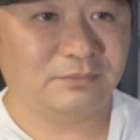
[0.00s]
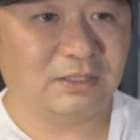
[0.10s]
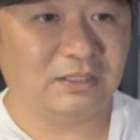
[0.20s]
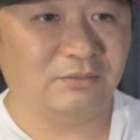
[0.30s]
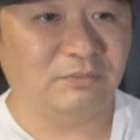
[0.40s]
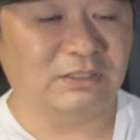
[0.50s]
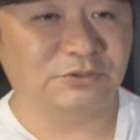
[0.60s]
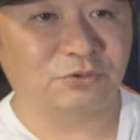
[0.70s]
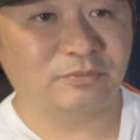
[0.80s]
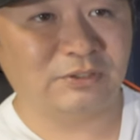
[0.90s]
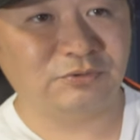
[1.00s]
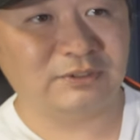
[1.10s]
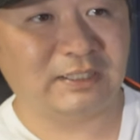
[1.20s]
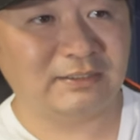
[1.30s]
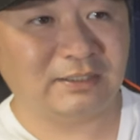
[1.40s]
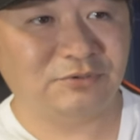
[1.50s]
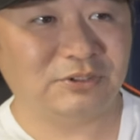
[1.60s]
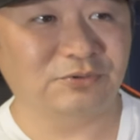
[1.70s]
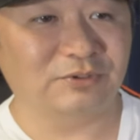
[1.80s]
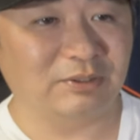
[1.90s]
はい、まあ、外箱に大体の
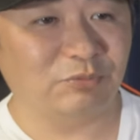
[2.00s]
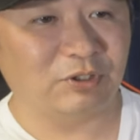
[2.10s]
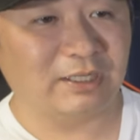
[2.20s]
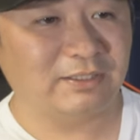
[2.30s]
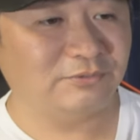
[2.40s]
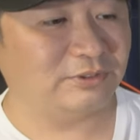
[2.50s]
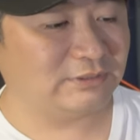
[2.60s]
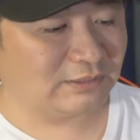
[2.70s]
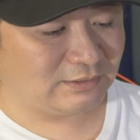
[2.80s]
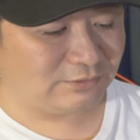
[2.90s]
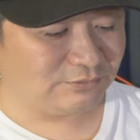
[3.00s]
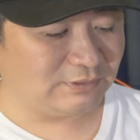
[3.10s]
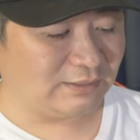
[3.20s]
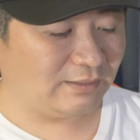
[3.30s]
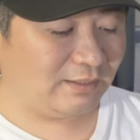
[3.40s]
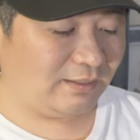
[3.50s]
機能ね、もう書いてくれちゃってるんでね。